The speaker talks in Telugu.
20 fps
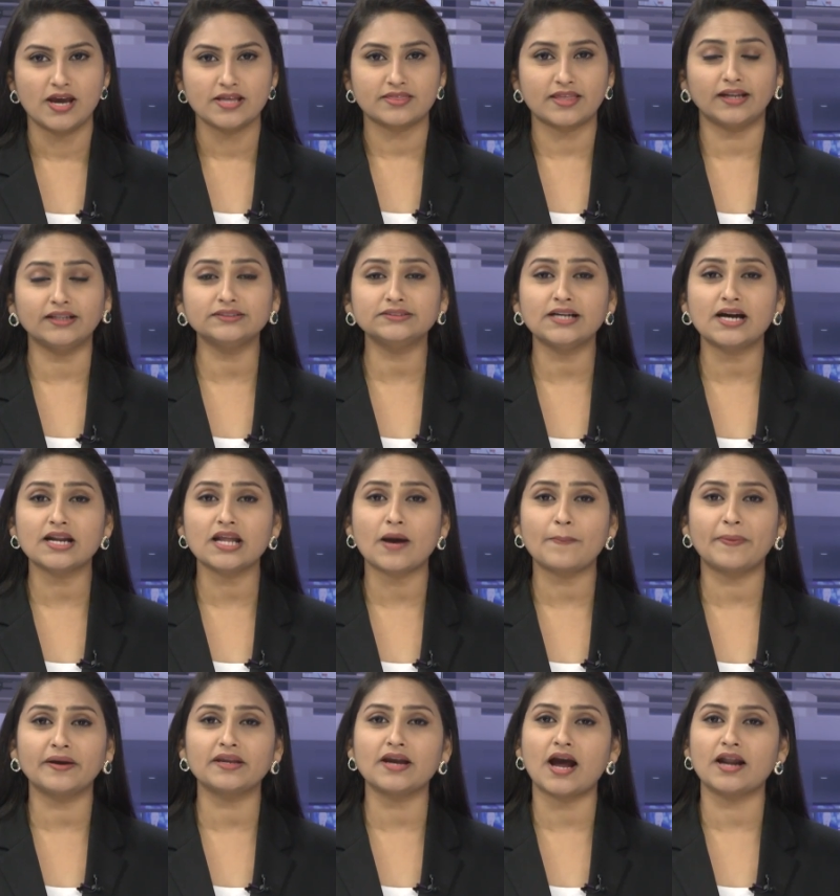
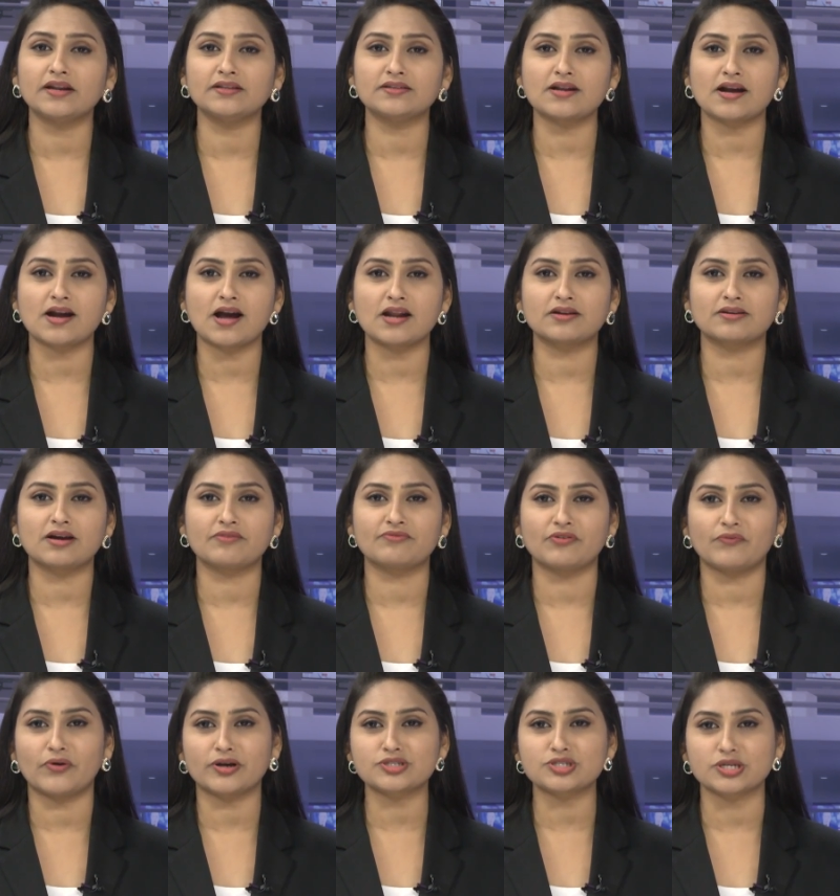తెలంగాణపై అన్ని రకాలుగా
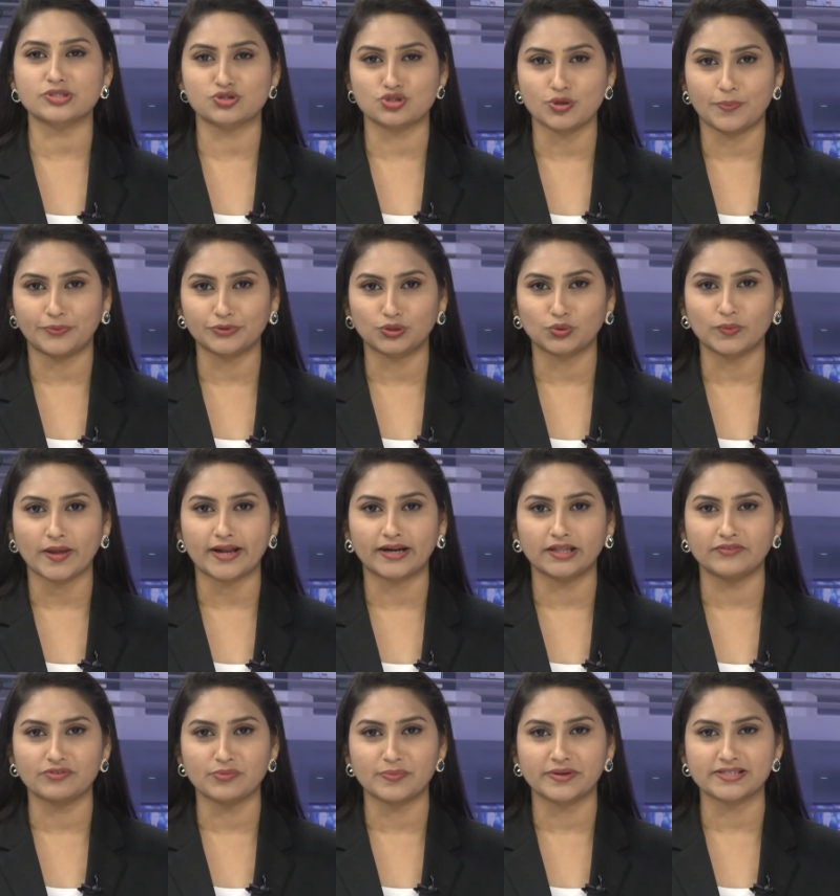వివక్ష
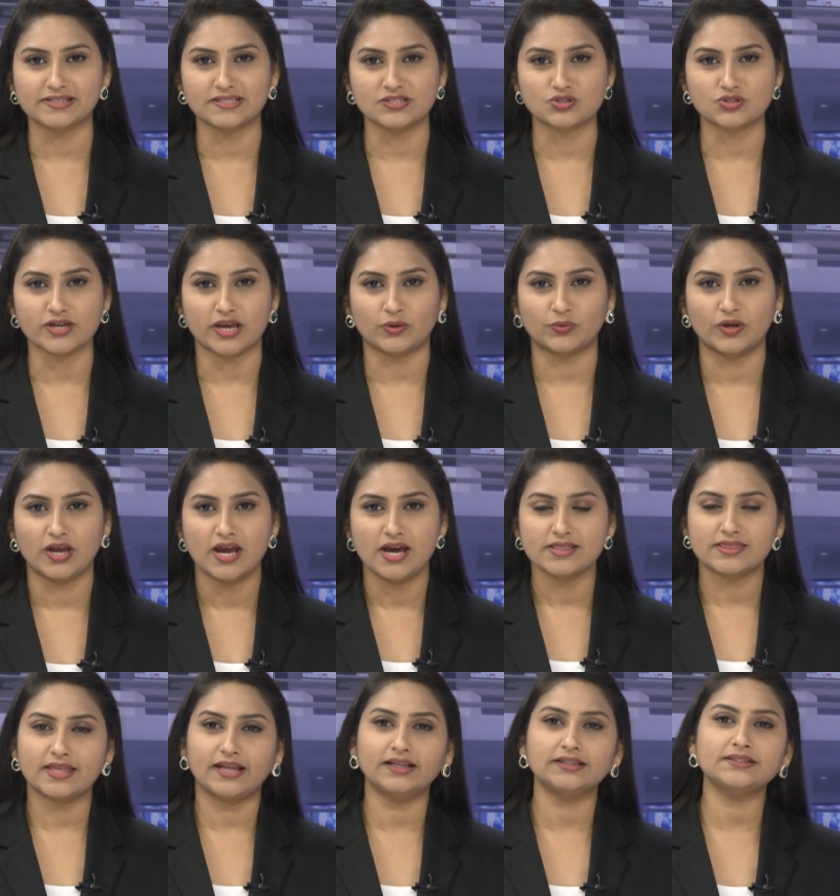చూపుతున్నారని విమర్శించారు
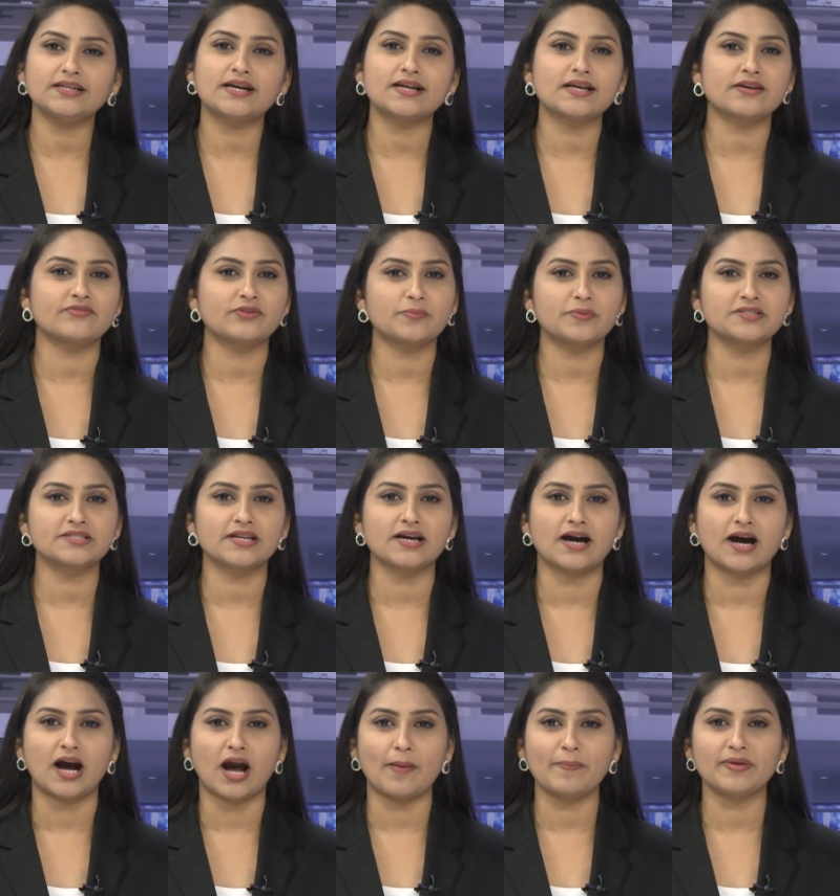తెలంగాణ విభజన
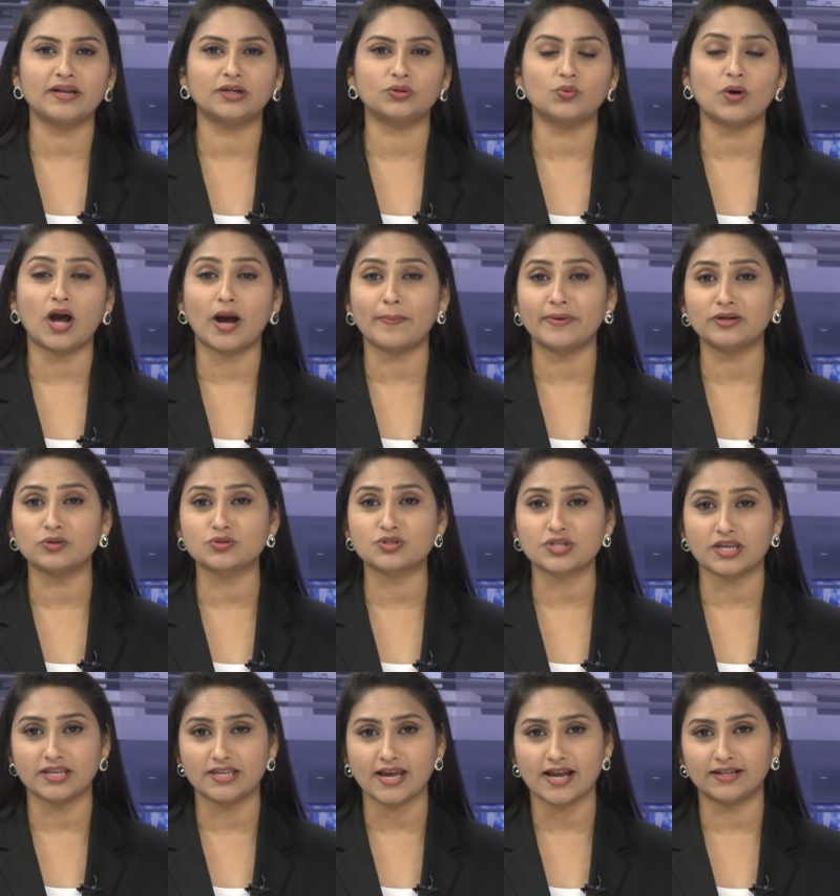హామీలను అమలు
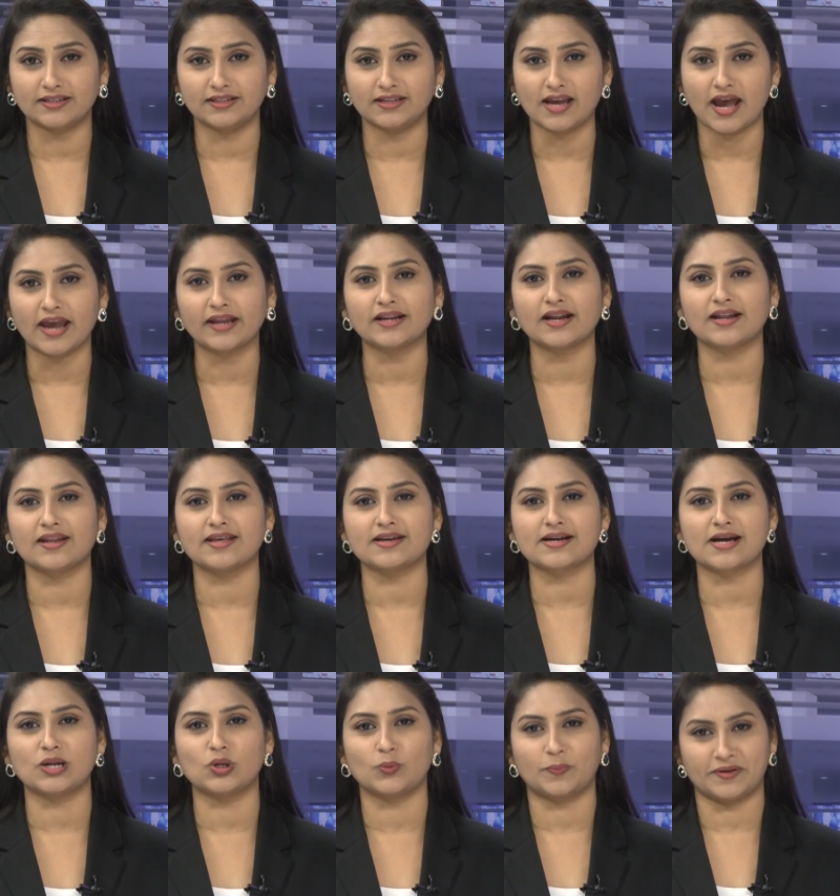చేయాలని ఆయన
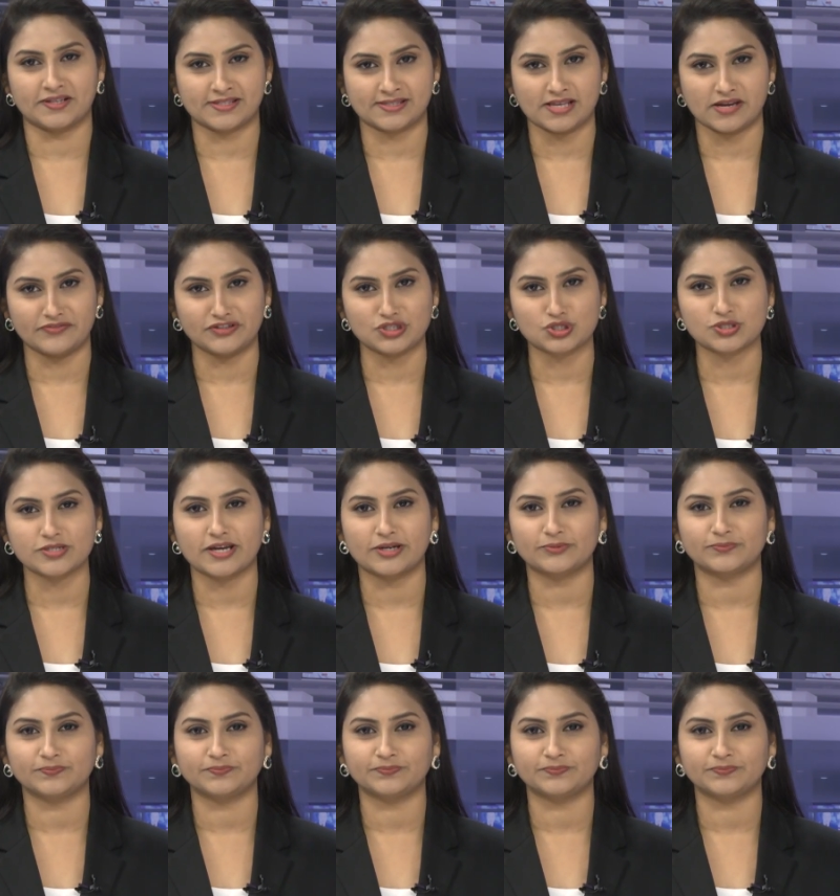లేఖలో ప్రస్తావించారు